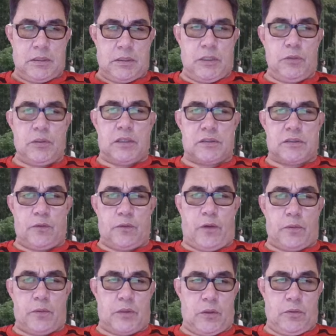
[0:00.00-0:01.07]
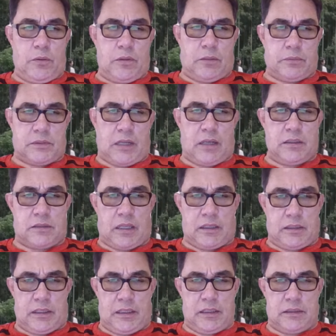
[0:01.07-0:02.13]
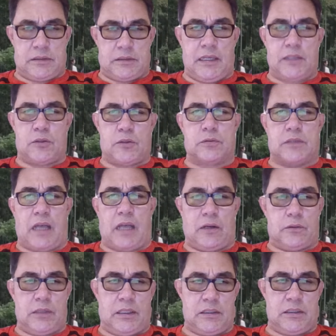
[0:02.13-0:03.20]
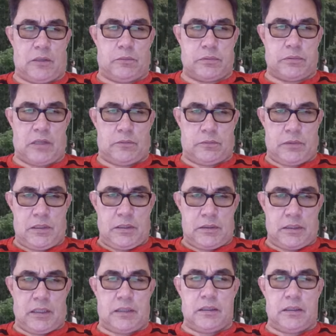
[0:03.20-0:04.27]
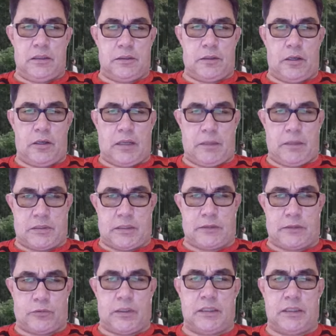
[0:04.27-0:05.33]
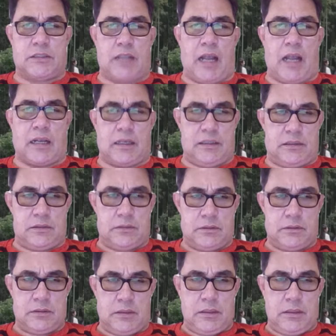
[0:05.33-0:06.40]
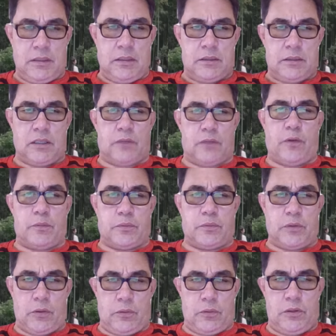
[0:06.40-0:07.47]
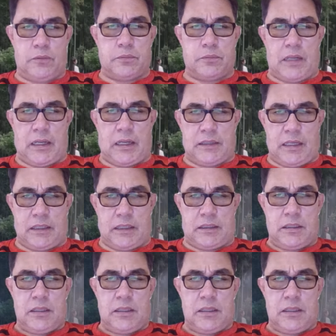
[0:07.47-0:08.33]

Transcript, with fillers: Nếu như tinh phong vũ không trở thành hiền tế của Tàu Điển Công Công, thì người Võ Lâm sẽ truy sát y. Tinh phong vũ lúc này đây,